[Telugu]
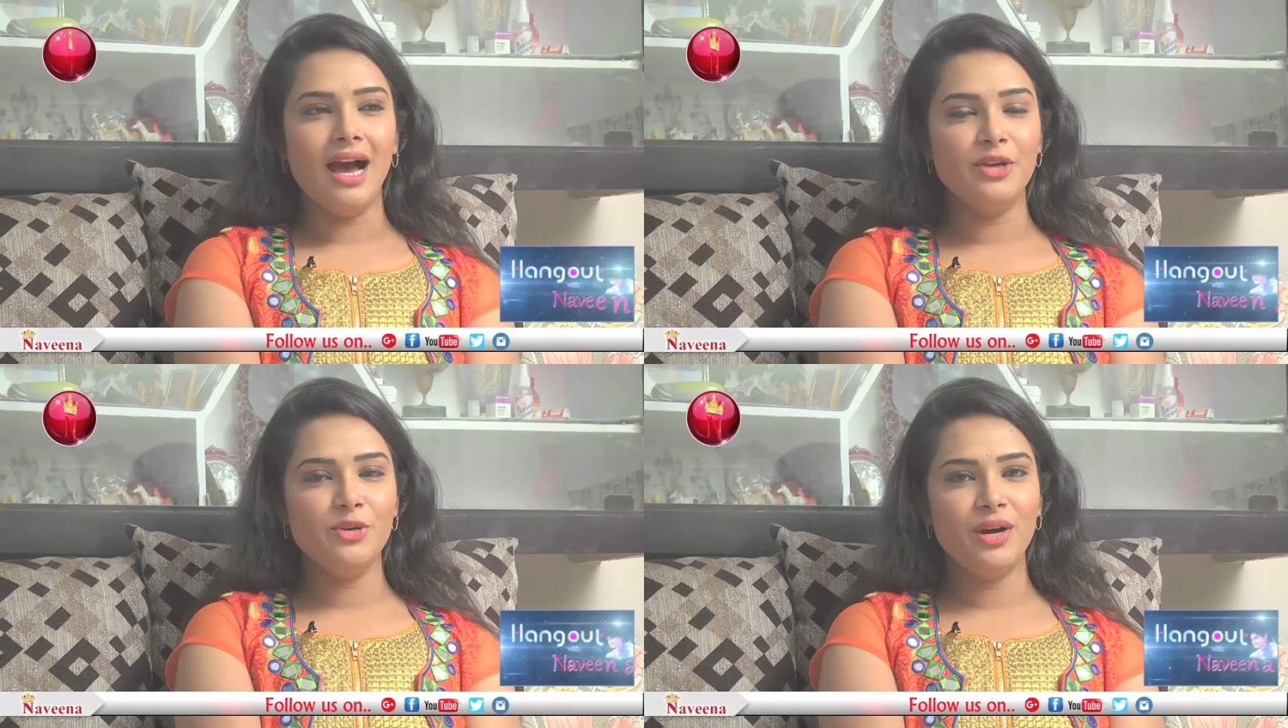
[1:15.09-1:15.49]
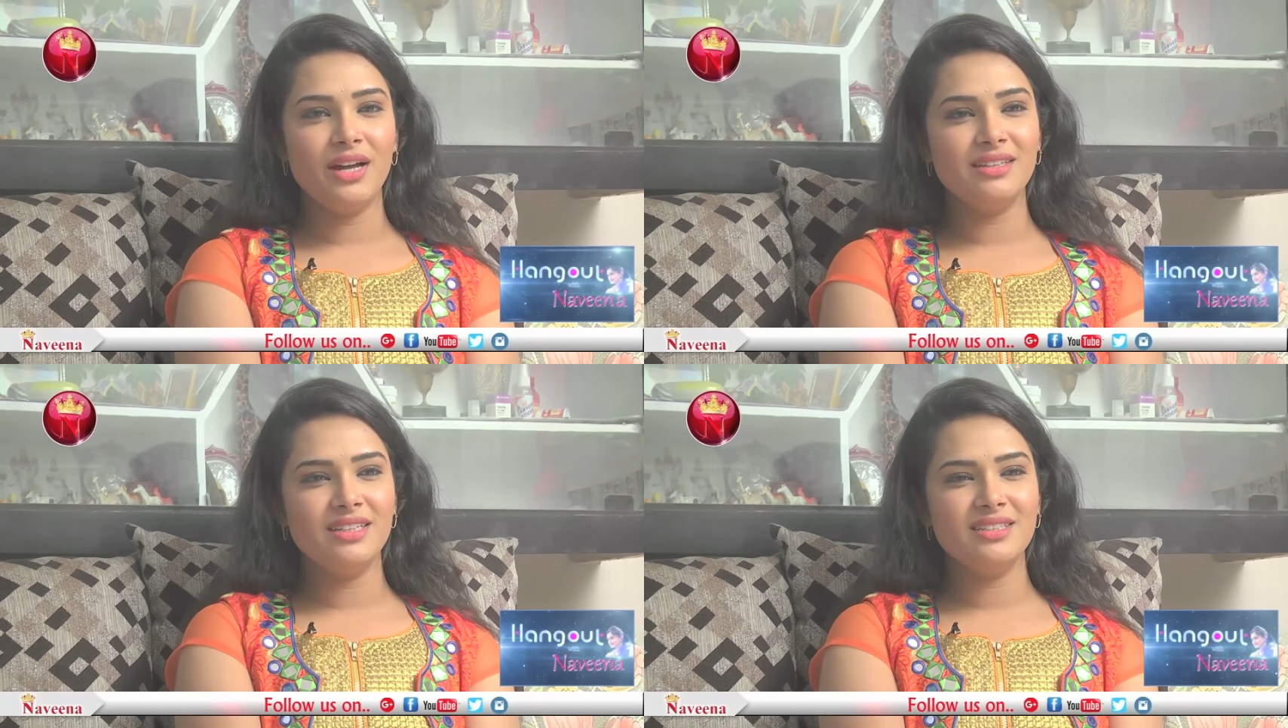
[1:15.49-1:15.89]
అయ్యో
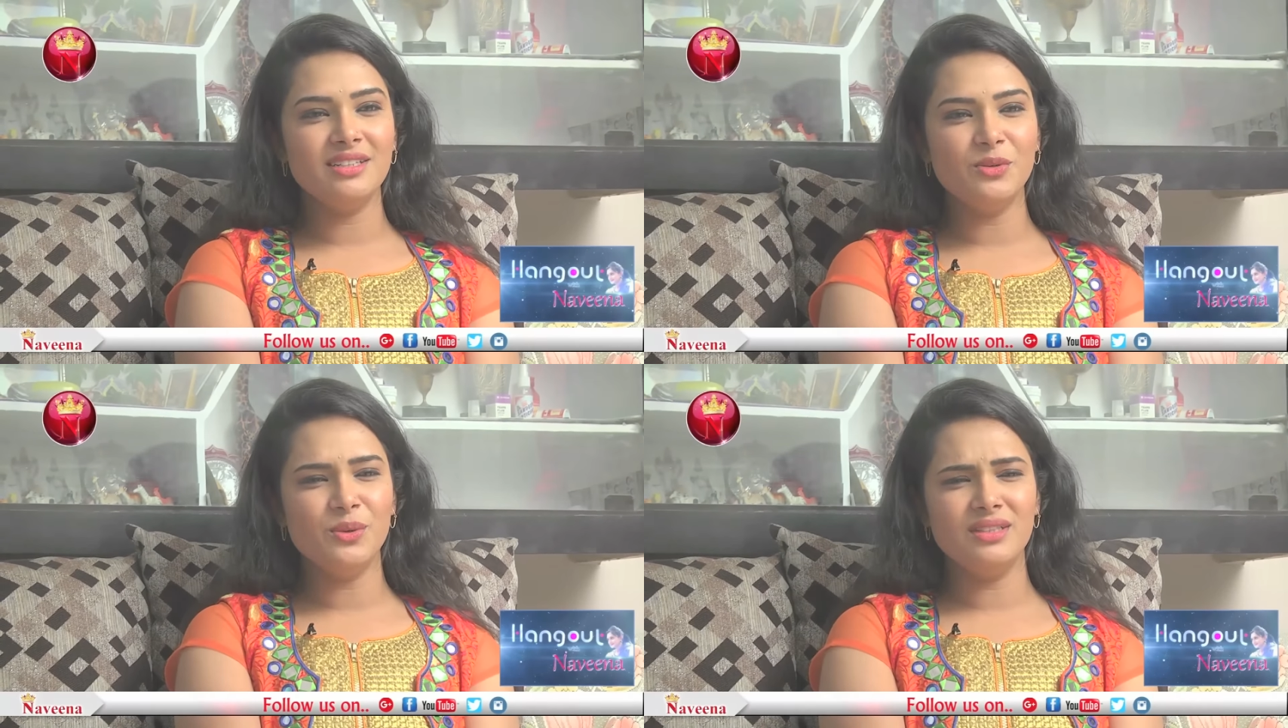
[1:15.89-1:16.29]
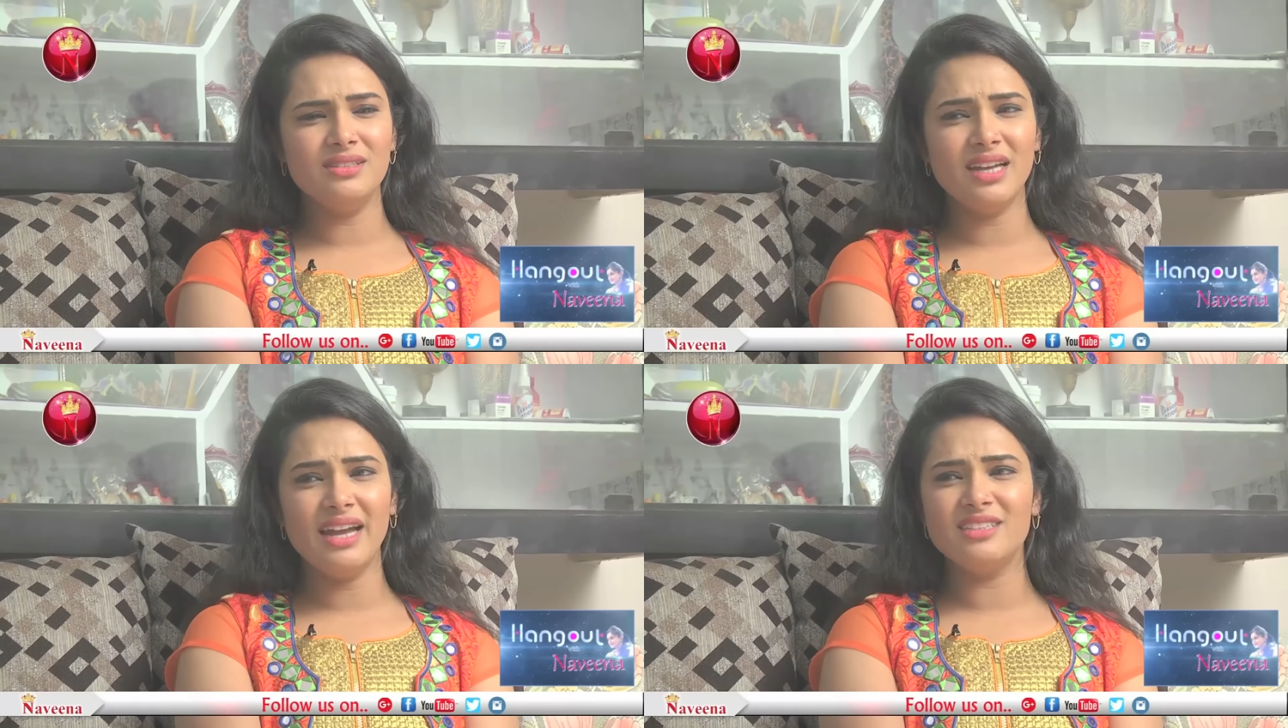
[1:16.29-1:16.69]
హరితేజ నువ్వు
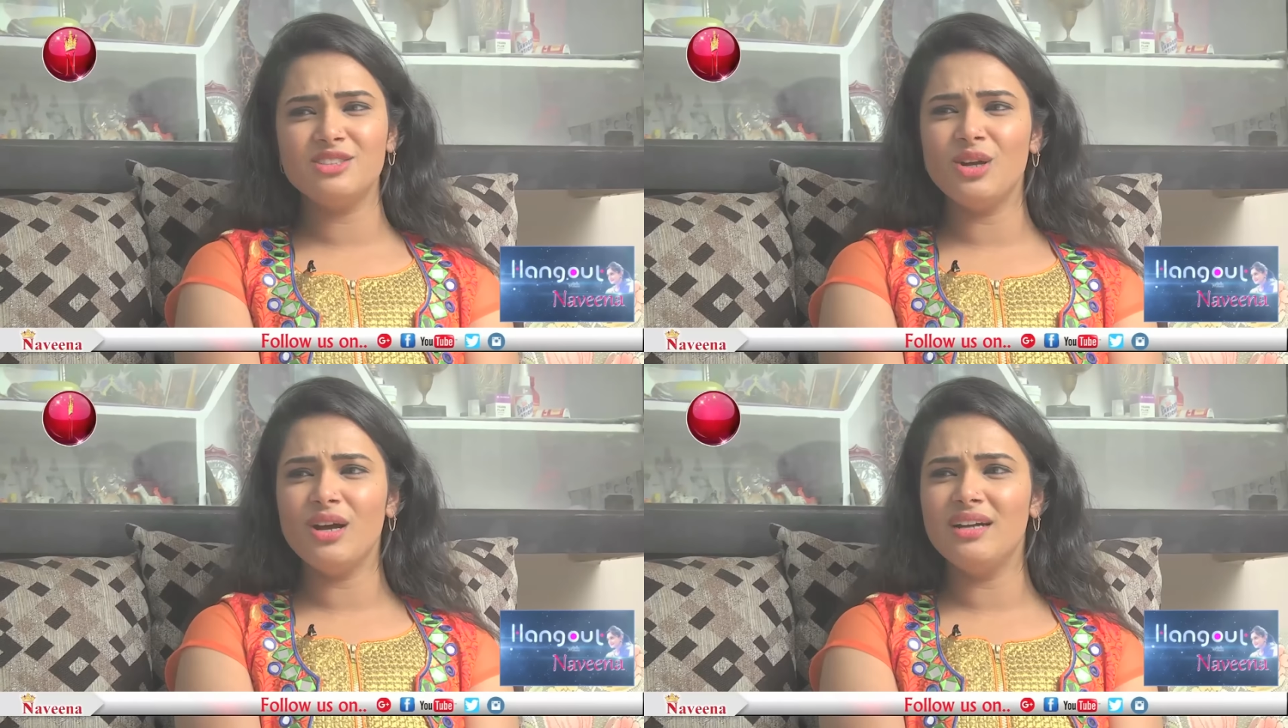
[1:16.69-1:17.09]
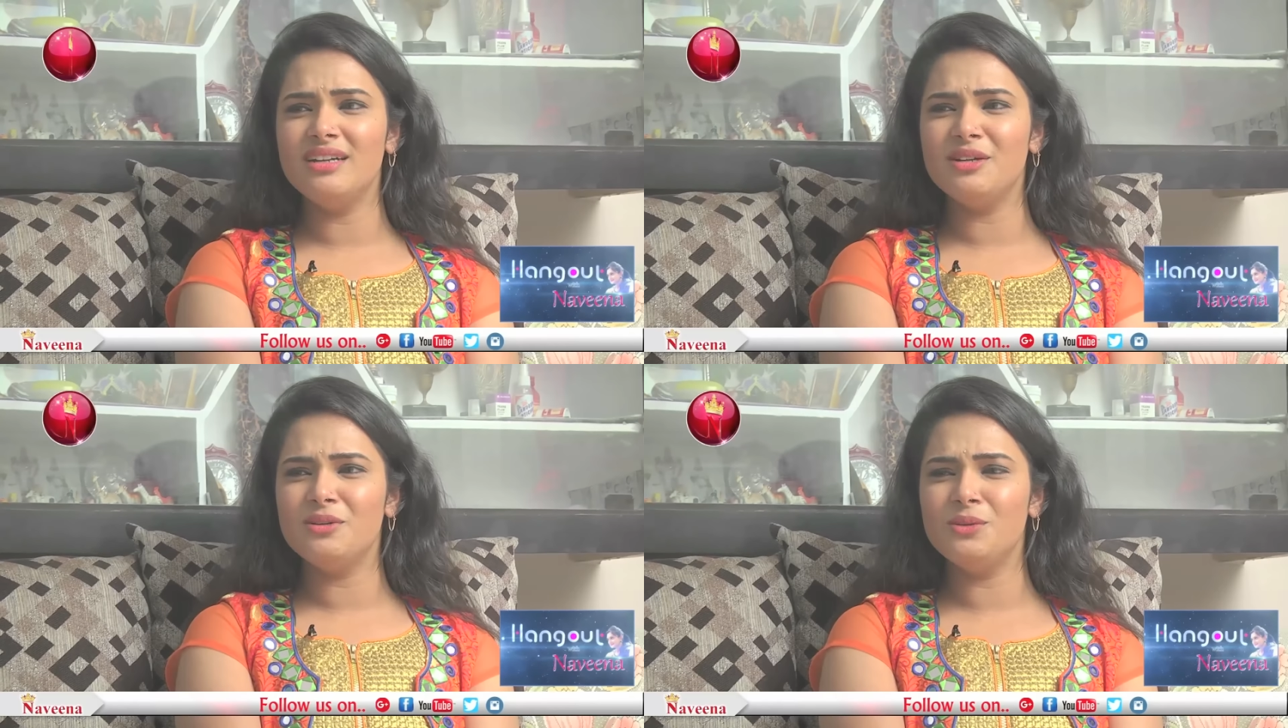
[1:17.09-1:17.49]
ఎంత హెడ్ స్ట్రాంగ్ అంటారు